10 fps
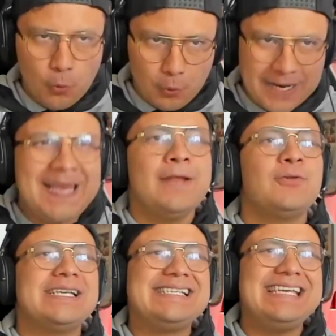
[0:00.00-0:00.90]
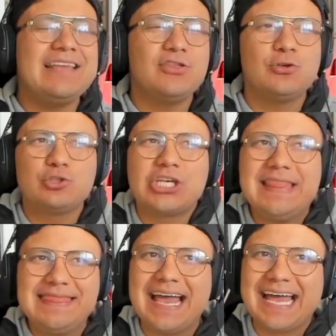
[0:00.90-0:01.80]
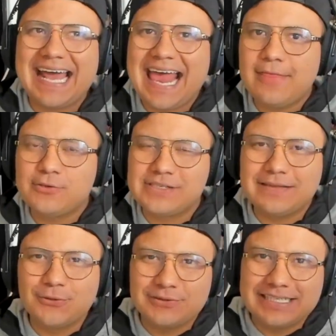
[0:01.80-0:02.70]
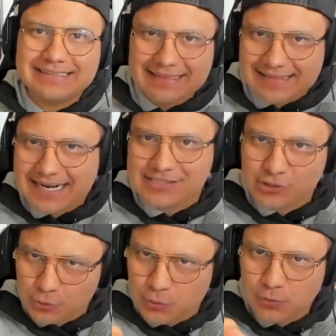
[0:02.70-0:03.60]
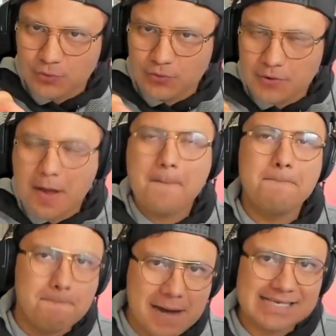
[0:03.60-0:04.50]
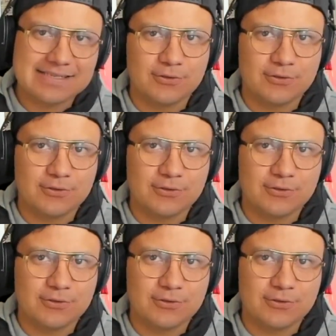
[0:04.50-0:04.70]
un giro de 180 grados en donde tendrás tú más